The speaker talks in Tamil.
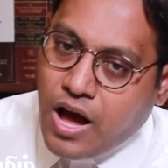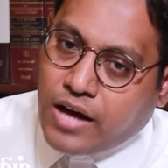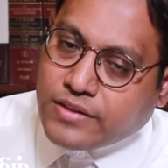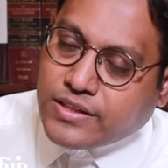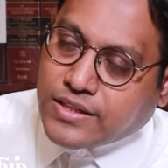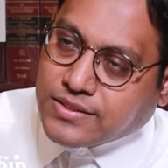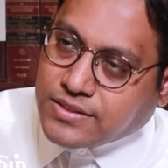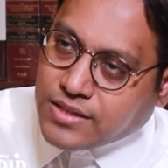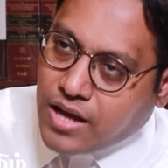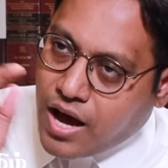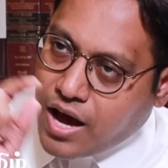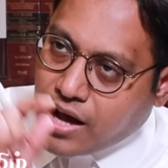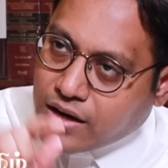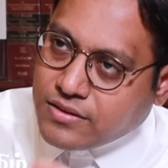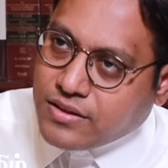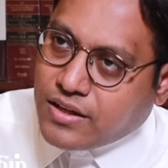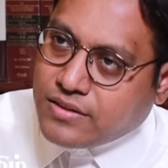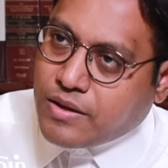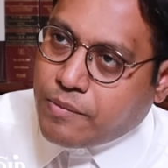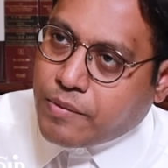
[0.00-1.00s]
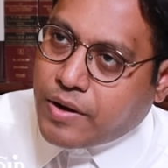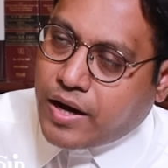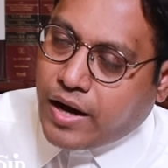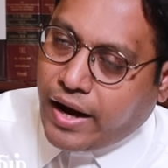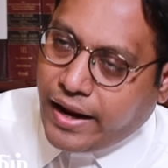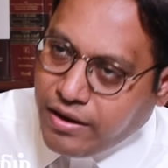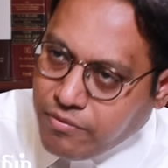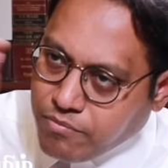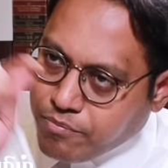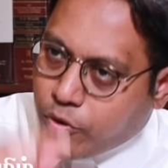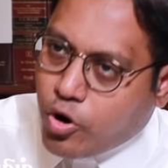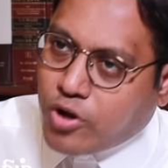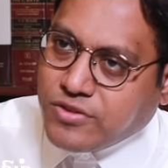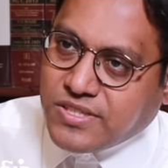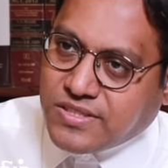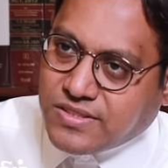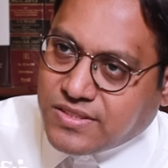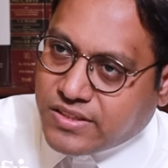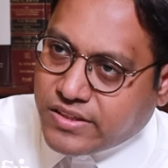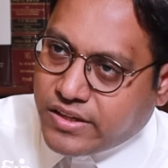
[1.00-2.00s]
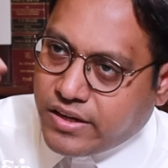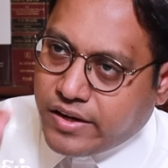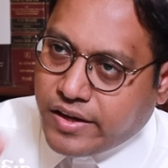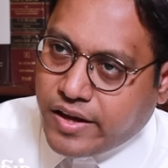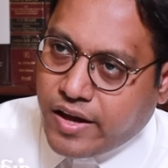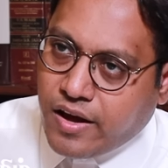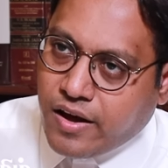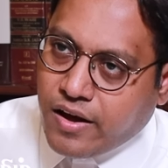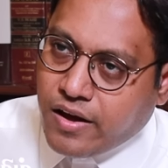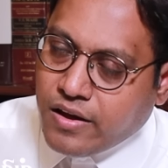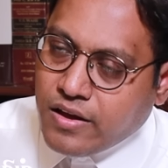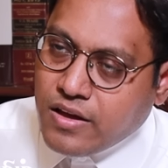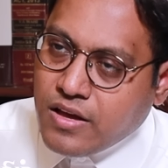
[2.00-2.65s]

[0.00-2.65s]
அதை சார்ந்த அந்த க்ரைம் ப்ராசஸ் இருக்கு இல்லையா